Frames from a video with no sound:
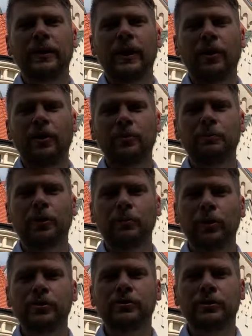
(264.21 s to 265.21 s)
e, a On
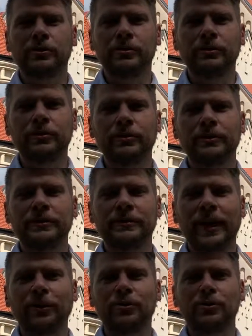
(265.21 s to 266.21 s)
pomoże Ci
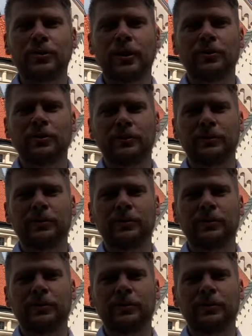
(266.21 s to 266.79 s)
stanąć na nogi,